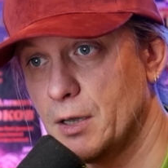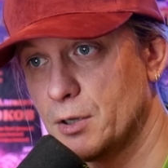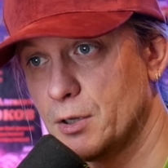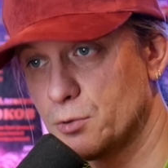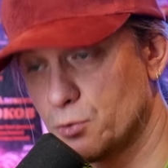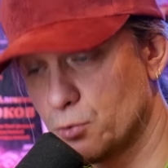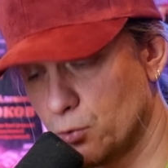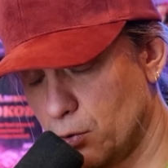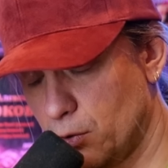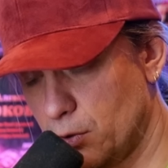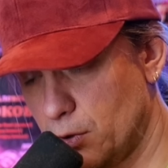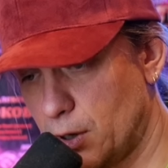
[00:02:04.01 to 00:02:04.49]

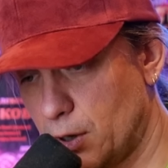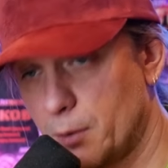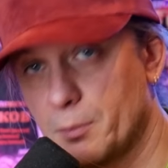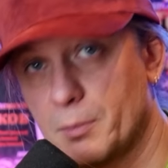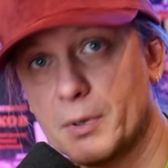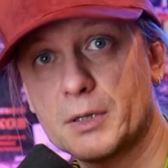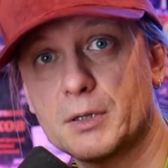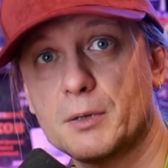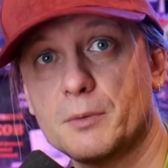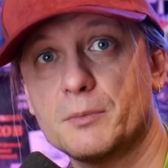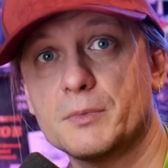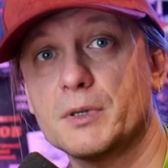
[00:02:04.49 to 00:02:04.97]
Но об
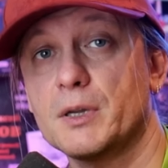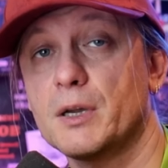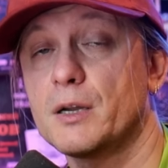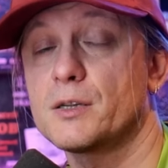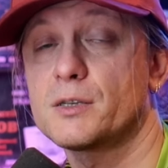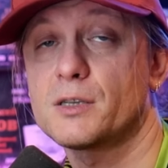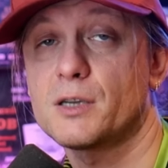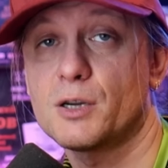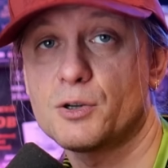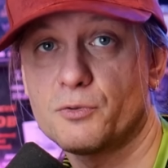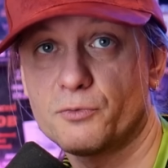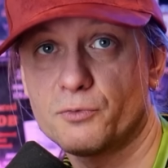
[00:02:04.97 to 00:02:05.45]
этом я
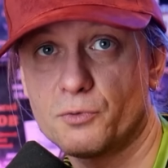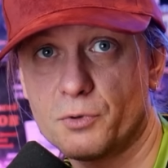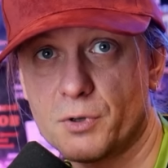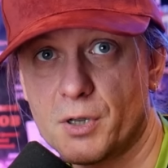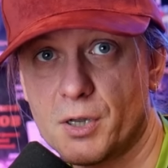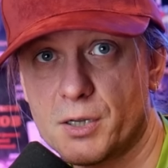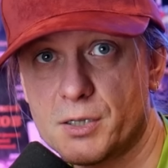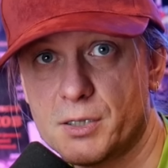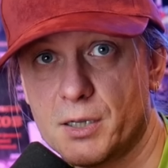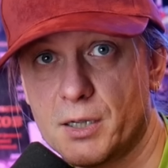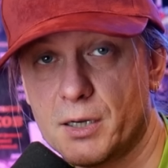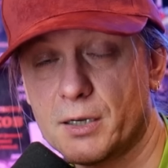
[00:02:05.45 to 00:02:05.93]
расскажу в
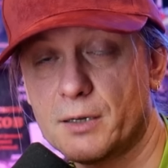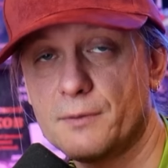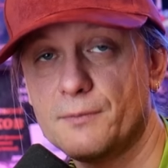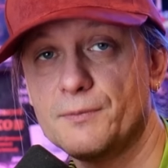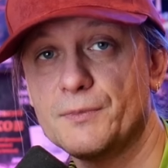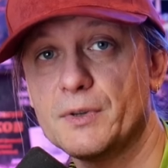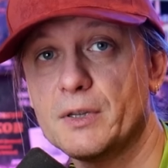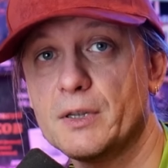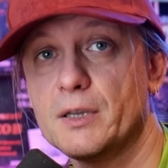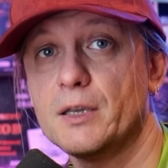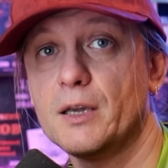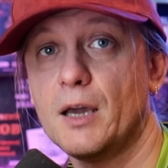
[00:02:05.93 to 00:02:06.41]
других сериях,
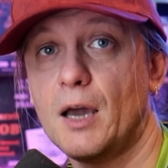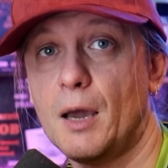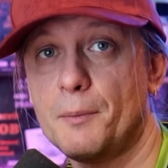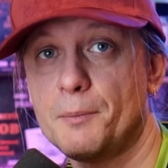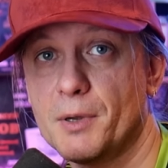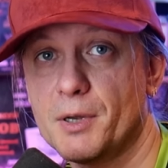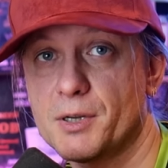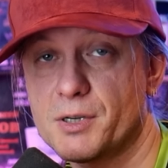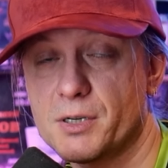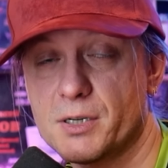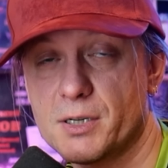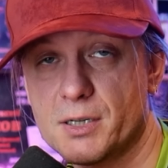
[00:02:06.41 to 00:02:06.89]
и
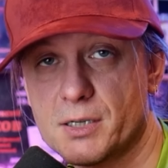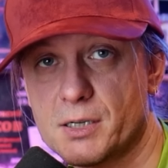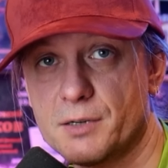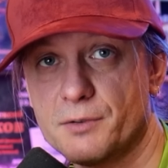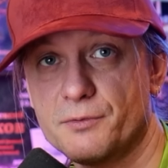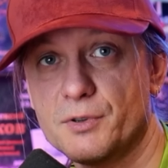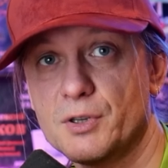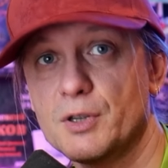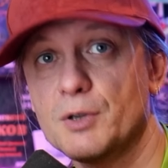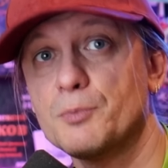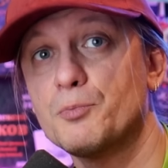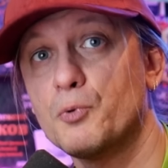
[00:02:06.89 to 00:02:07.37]
опять же, если
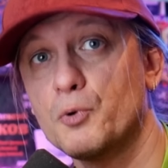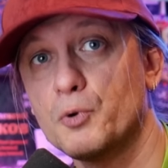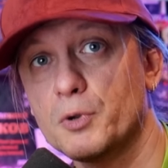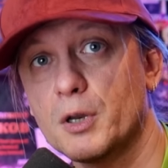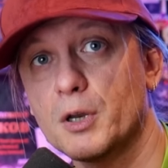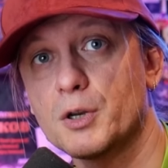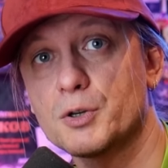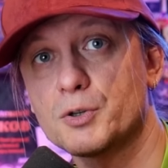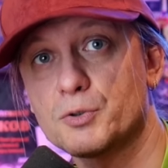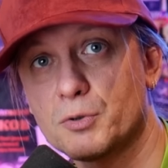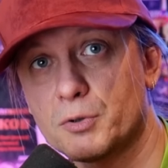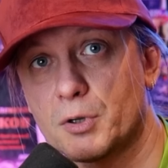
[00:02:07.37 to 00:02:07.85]
вы не
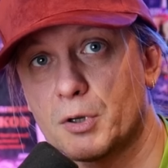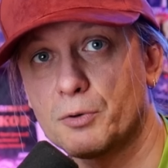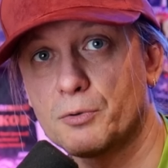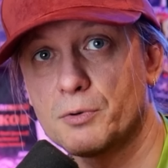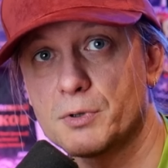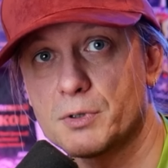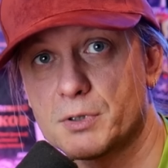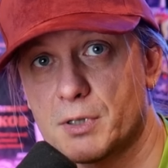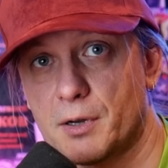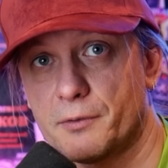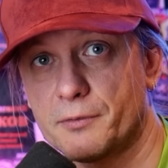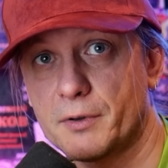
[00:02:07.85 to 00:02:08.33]
поняли, что
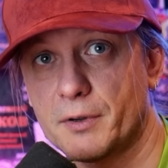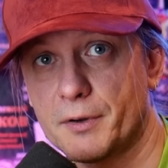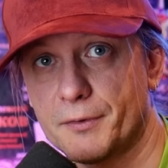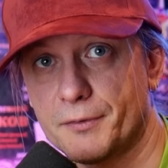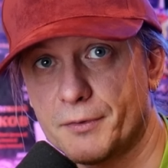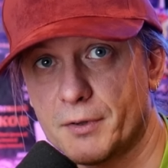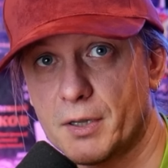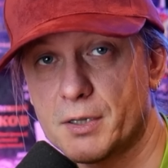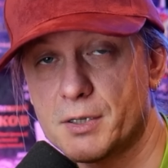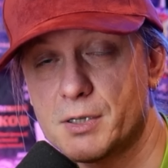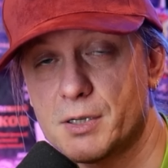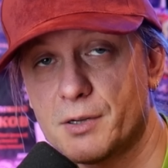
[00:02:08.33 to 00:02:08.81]
такое ставка
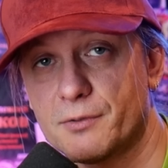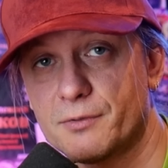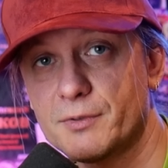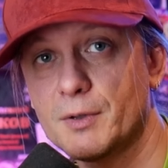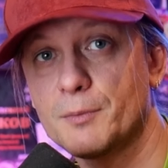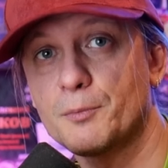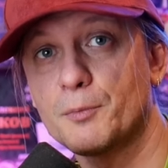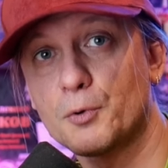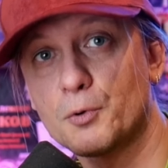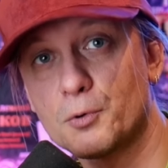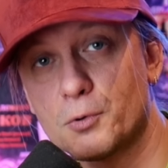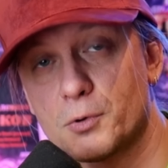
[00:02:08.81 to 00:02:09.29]

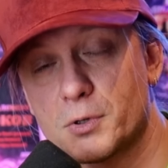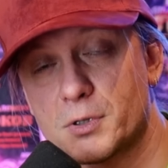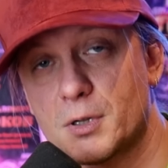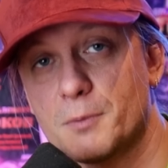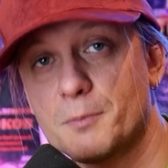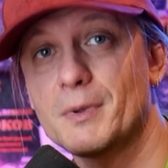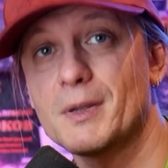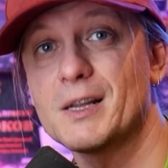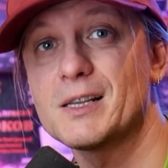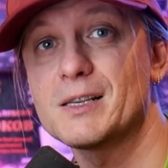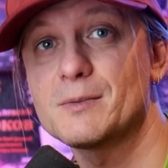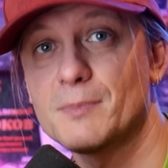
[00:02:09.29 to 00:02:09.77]
рефинансирования, просто
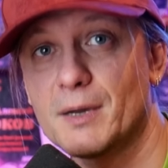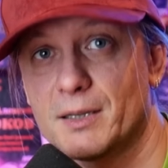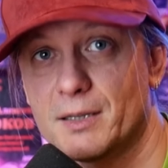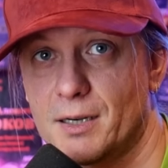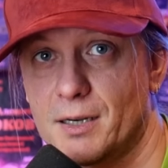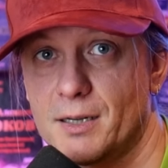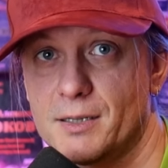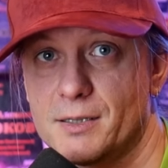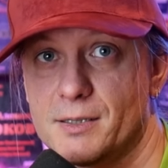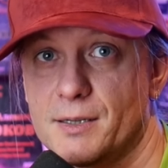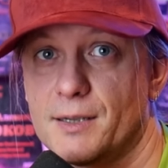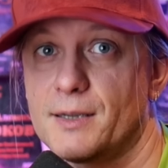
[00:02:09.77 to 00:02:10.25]

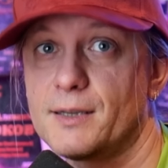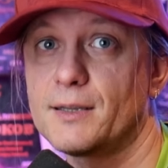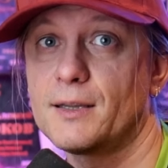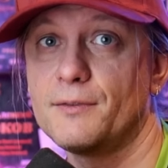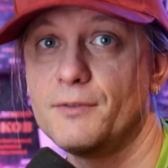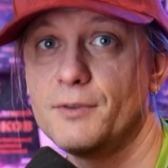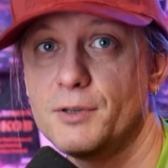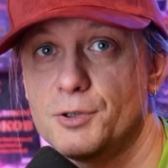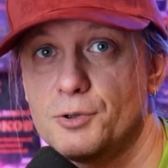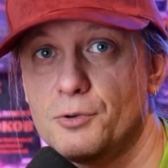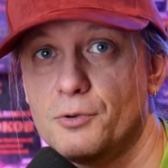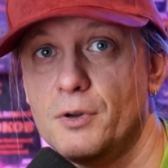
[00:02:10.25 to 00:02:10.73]
пересмотрите это
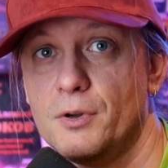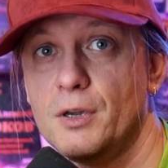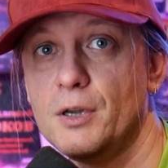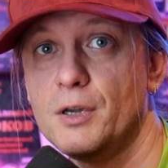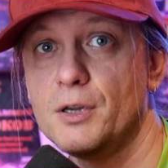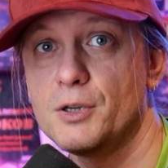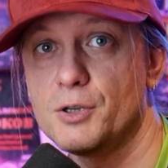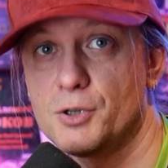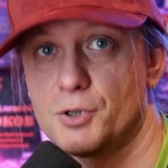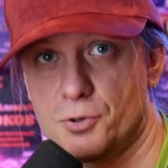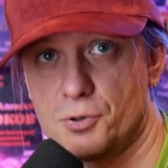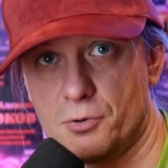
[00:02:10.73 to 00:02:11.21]
видео
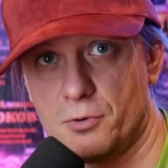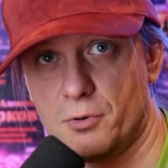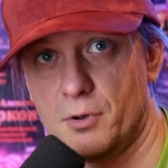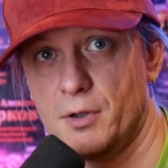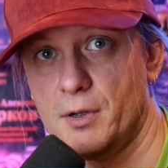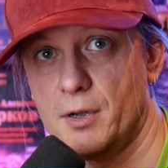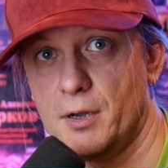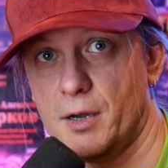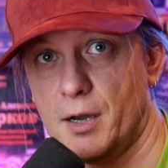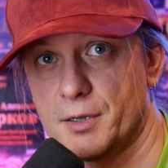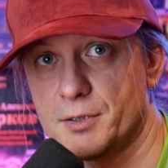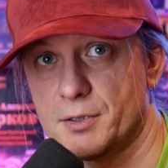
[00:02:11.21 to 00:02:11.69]
еще
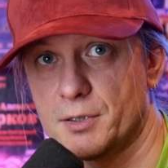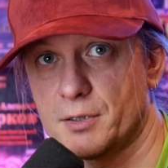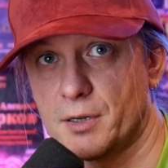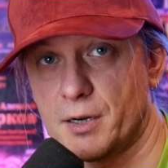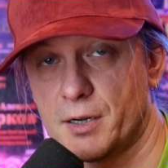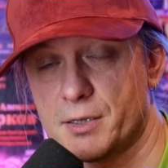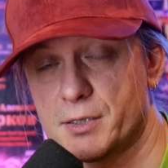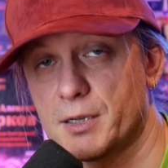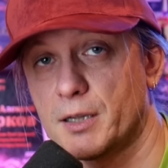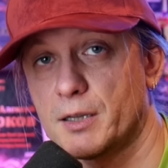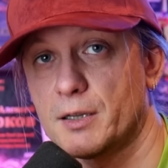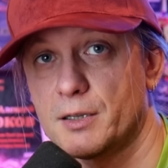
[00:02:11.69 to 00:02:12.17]
один
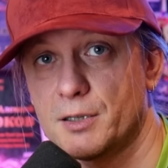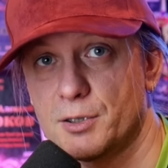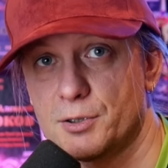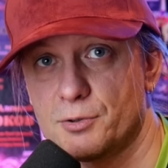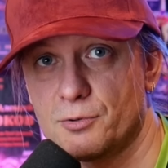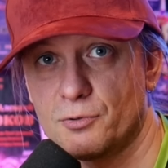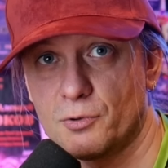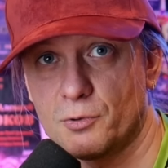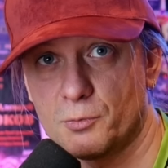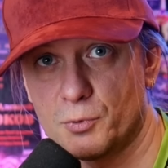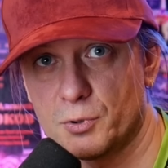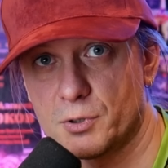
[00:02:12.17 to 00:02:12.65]
раз, я надеюсь,
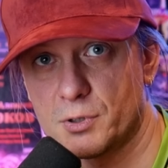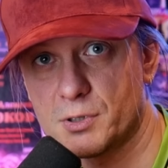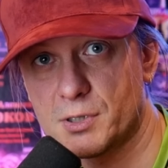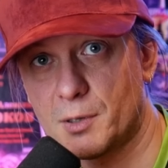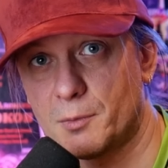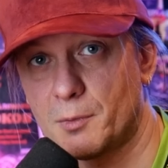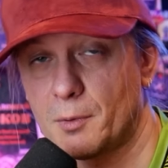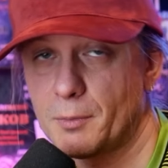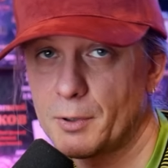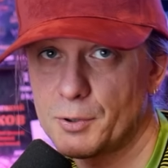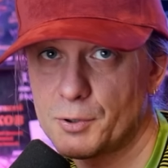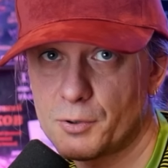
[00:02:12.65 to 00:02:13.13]
у него будет
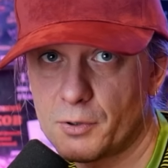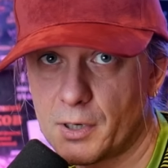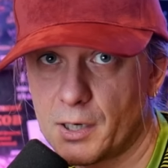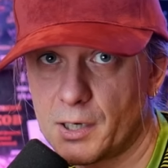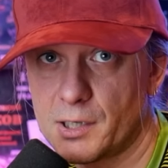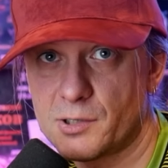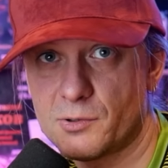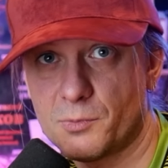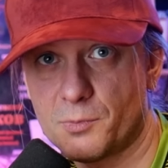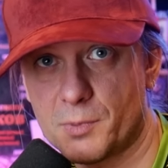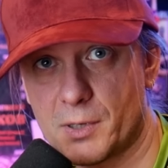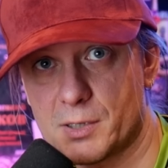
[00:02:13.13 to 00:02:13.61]
самое большое
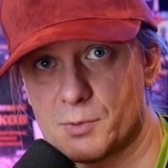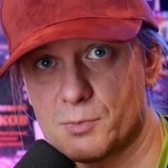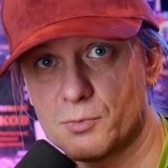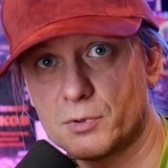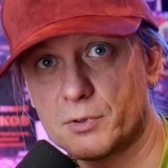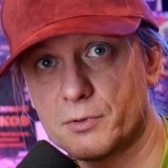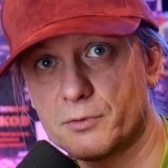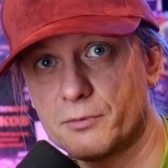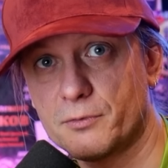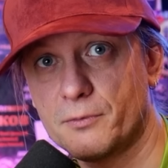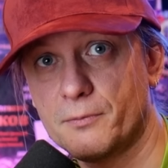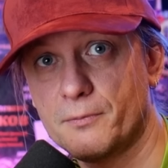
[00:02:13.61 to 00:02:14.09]
количество
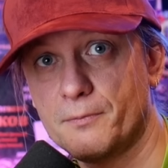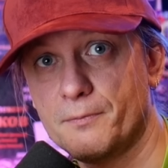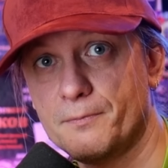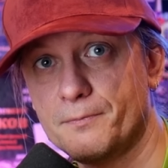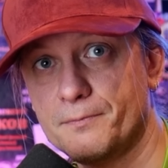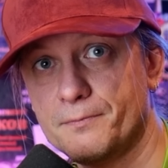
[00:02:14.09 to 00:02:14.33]
просмотров.